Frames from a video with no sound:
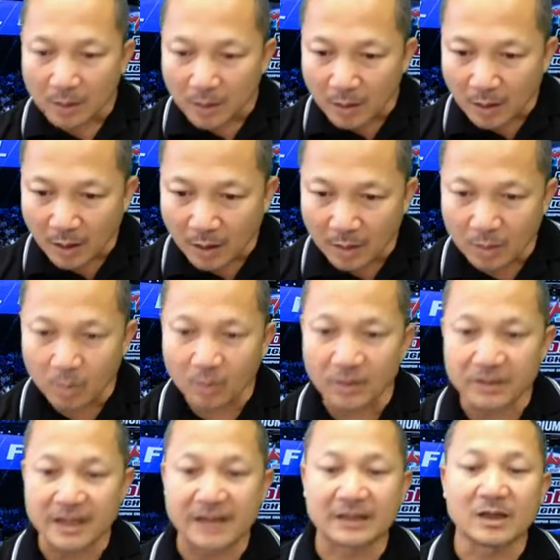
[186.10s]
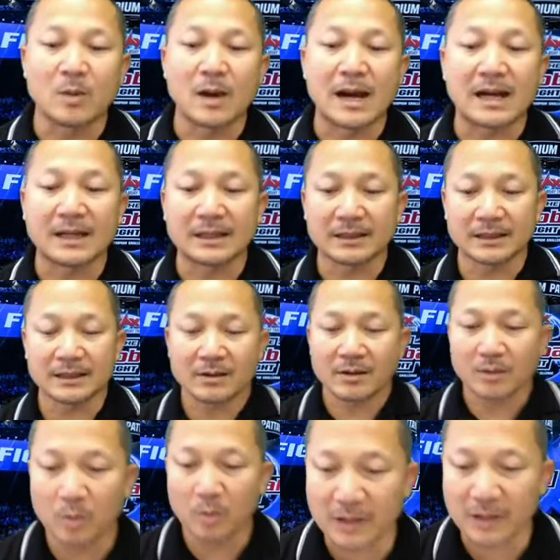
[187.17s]
อ๋อคุณแสงตะวั
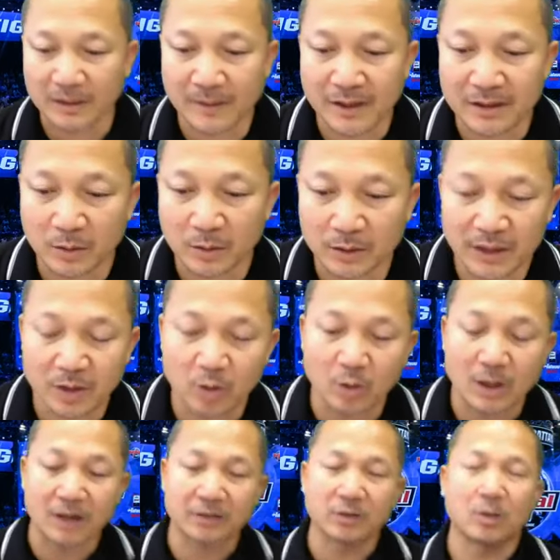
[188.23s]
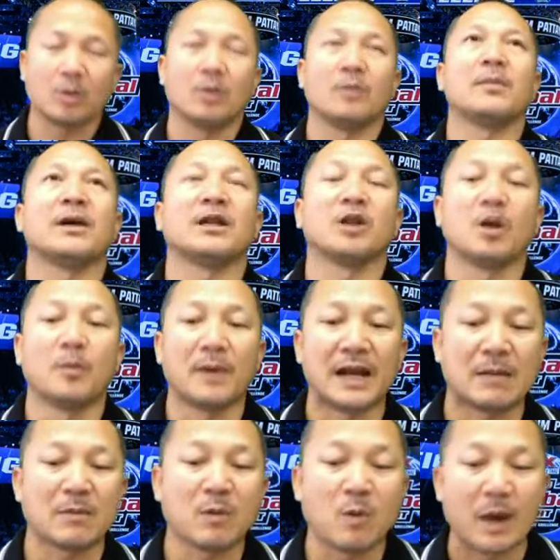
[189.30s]
นส่งที่อยู่ส่งเบอร์โทรมาแล้ว
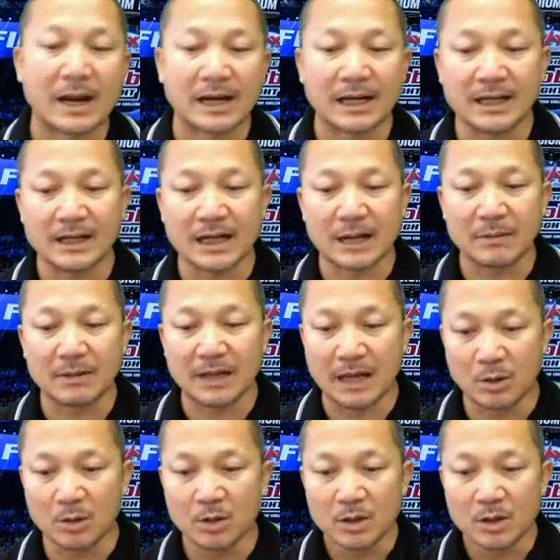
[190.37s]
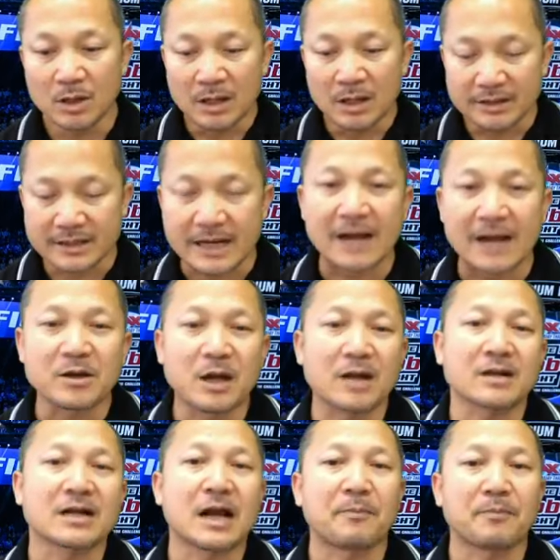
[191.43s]
เมื่อวานนี้นะครับเดี๋ยวจะย้อน
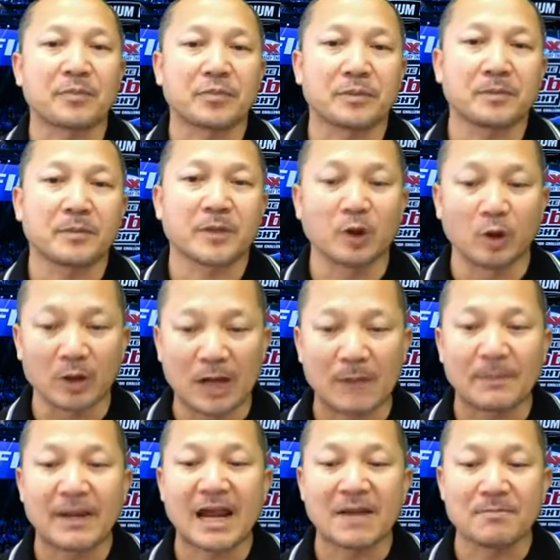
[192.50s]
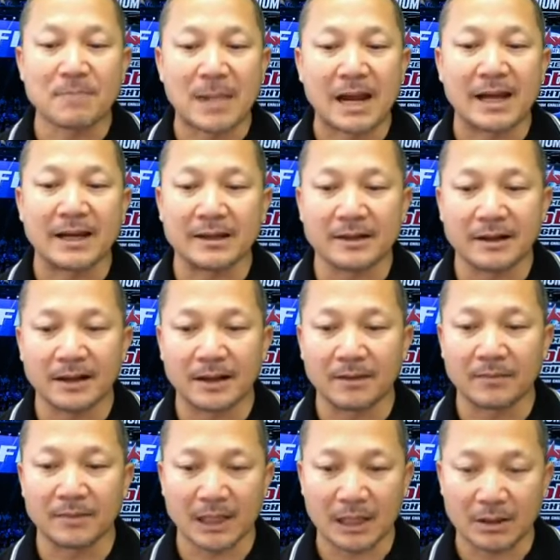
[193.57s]
กลับส่งกลับไปให้ใหม่นะครับ
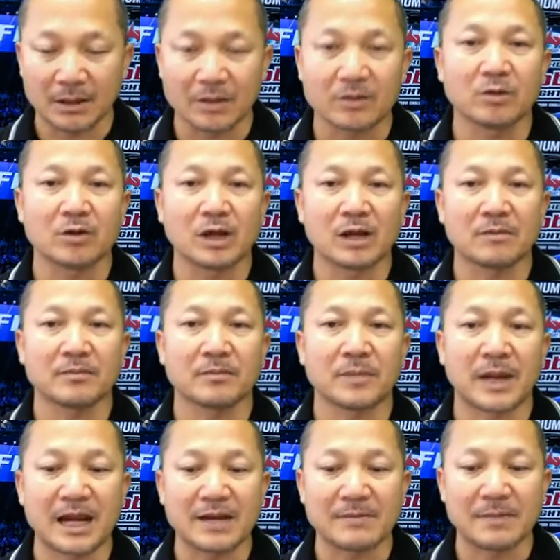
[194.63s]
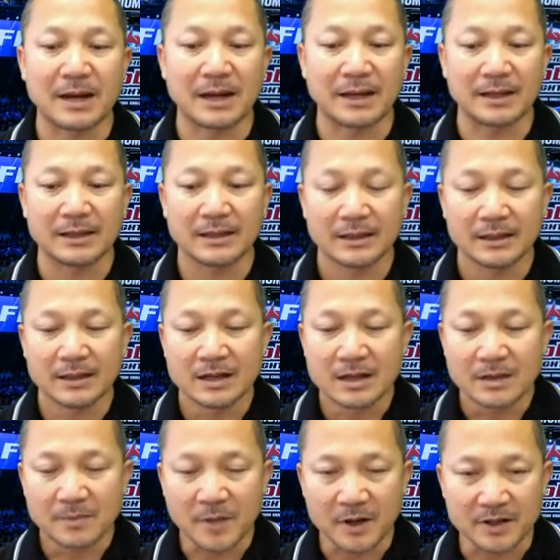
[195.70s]
เดี๋ยวจะส่งย้อนไปให้ใหม่
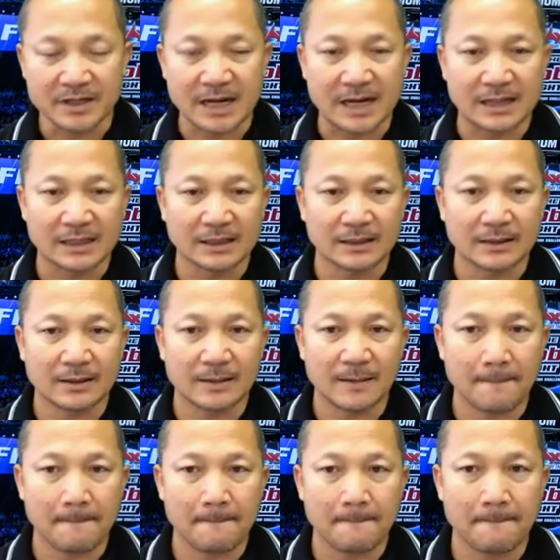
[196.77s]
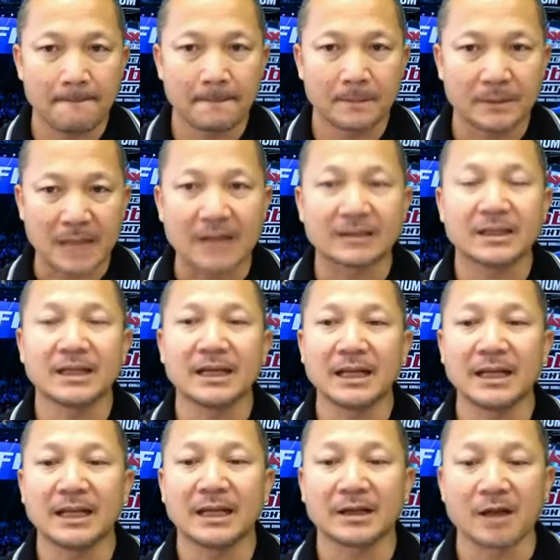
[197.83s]
เพราะฉะนั้นทางที่ดี
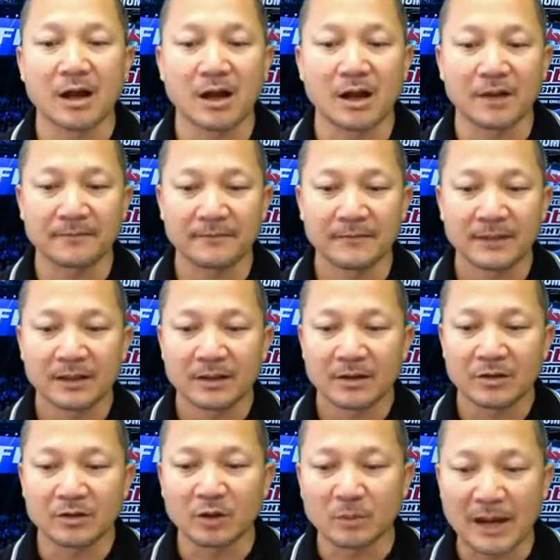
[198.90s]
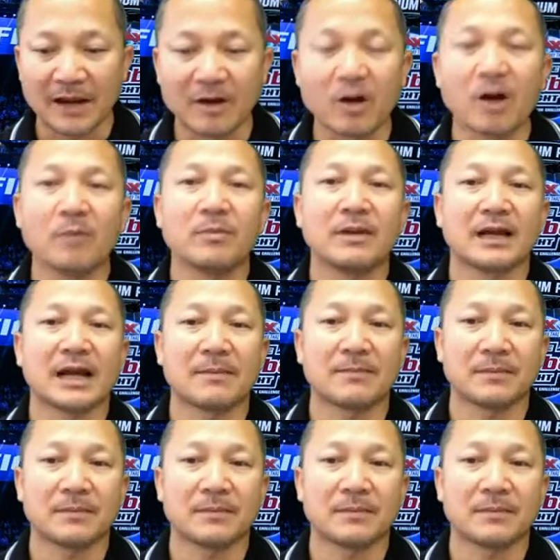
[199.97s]
ก็ส่งมาให้ครบนะครับ